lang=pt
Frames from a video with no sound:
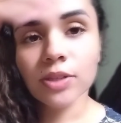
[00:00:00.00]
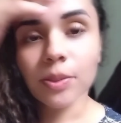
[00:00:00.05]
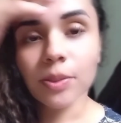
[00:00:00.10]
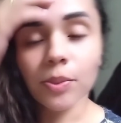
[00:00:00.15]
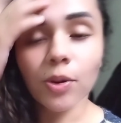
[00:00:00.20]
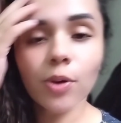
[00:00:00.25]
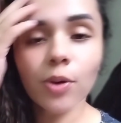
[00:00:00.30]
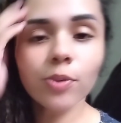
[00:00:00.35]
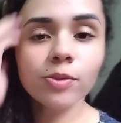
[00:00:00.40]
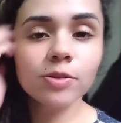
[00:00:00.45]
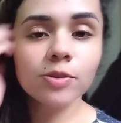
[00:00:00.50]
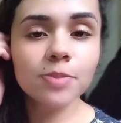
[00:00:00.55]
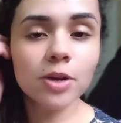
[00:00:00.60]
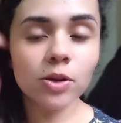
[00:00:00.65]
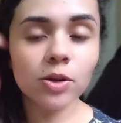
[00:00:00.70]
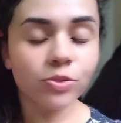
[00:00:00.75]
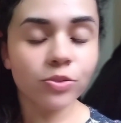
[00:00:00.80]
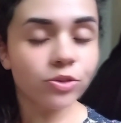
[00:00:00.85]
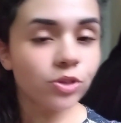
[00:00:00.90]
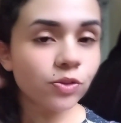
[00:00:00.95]
tá bom? Espero
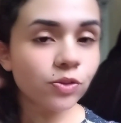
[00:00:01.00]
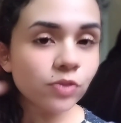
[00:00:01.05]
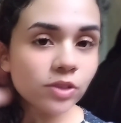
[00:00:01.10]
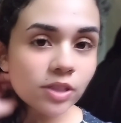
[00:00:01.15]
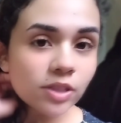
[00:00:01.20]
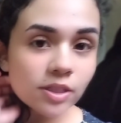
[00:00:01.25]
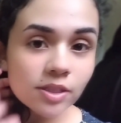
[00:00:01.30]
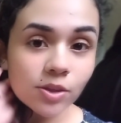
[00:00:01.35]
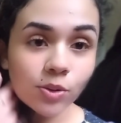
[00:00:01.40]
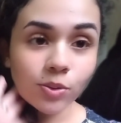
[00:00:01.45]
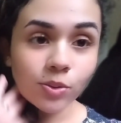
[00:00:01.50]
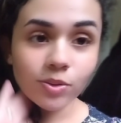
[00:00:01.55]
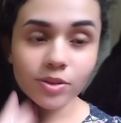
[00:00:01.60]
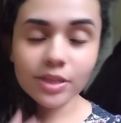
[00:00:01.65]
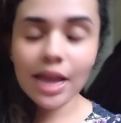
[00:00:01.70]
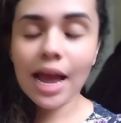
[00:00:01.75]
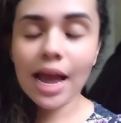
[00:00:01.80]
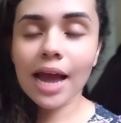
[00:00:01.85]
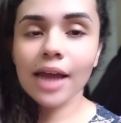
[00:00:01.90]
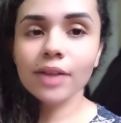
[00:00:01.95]
muito que vocês tenham
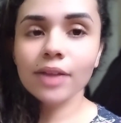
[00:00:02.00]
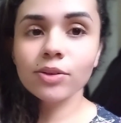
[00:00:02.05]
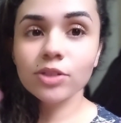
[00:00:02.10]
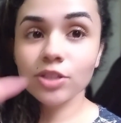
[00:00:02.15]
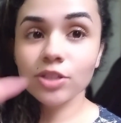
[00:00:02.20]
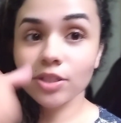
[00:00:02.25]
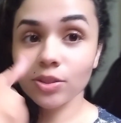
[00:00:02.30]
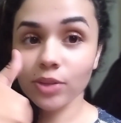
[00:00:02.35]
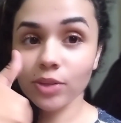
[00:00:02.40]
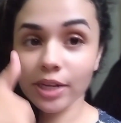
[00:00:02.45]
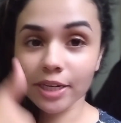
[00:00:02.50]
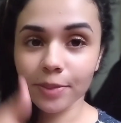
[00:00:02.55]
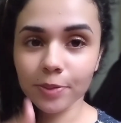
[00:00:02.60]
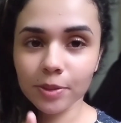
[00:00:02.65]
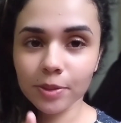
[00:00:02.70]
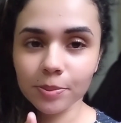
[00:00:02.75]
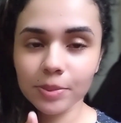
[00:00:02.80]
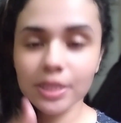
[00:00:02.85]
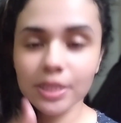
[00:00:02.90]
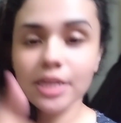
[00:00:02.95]
gostado. Deixa seu like pra
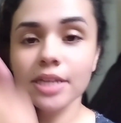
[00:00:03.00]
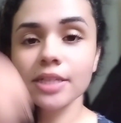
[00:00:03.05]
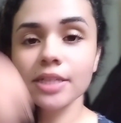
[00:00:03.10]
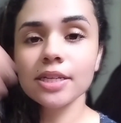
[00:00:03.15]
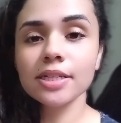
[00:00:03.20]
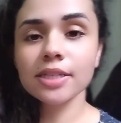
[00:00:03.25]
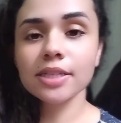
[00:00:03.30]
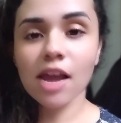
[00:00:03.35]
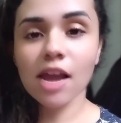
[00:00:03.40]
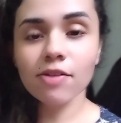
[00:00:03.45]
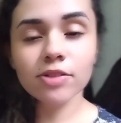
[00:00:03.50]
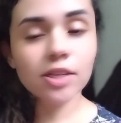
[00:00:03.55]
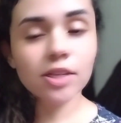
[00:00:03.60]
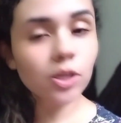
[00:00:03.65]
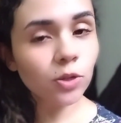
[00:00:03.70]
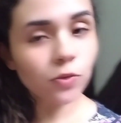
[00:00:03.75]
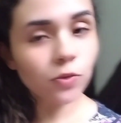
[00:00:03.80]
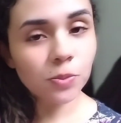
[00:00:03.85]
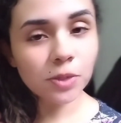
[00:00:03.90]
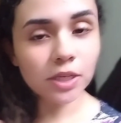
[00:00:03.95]
mim, se inscreve se é
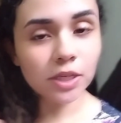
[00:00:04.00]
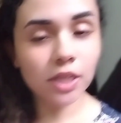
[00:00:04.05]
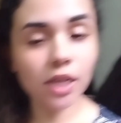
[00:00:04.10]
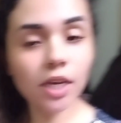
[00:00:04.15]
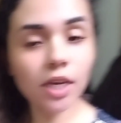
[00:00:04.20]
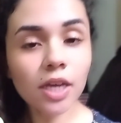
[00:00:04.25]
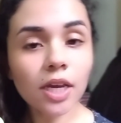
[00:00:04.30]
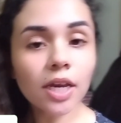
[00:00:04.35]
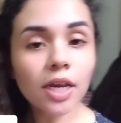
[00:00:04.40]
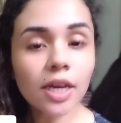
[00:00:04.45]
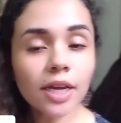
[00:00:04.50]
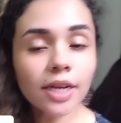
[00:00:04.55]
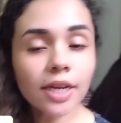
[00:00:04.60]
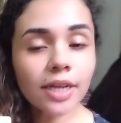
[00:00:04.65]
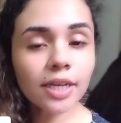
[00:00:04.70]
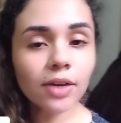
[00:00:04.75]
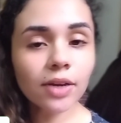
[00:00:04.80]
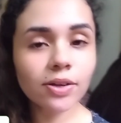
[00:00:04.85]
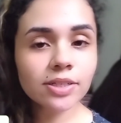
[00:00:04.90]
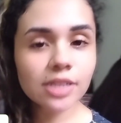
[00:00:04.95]
novo por aqui. E
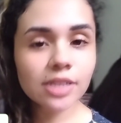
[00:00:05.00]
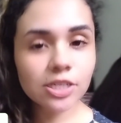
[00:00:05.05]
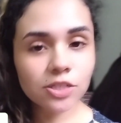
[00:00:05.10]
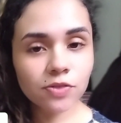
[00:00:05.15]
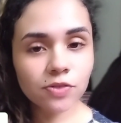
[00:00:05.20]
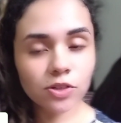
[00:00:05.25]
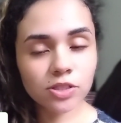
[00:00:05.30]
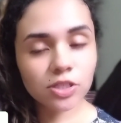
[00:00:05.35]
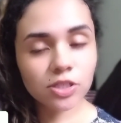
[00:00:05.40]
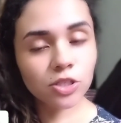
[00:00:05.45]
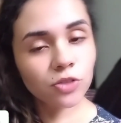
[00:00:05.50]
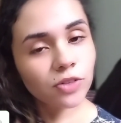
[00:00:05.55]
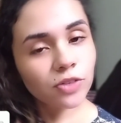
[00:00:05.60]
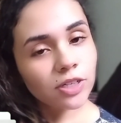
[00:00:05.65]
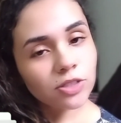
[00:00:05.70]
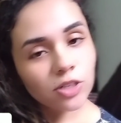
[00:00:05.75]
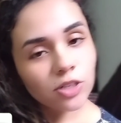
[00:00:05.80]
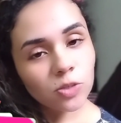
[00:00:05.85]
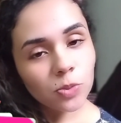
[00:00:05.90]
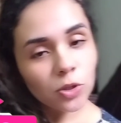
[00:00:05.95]
não esqueça de ativar as
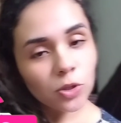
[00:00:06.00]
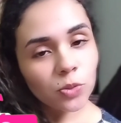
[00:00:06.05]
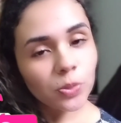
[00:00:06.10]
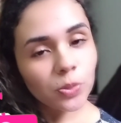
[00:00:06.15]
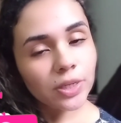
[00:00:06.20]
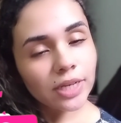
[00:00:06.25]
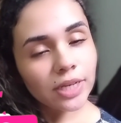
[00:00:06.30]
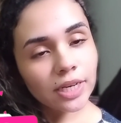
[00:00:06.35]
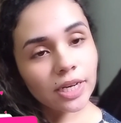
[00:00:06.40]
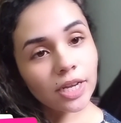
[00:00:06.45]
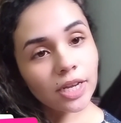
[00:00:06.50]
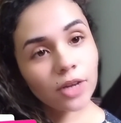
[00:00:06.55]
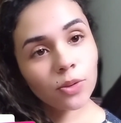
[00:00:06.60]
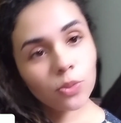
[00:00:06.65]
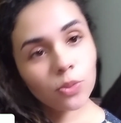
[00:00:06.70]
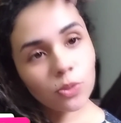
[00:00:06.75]
notificações pra não perder nenhum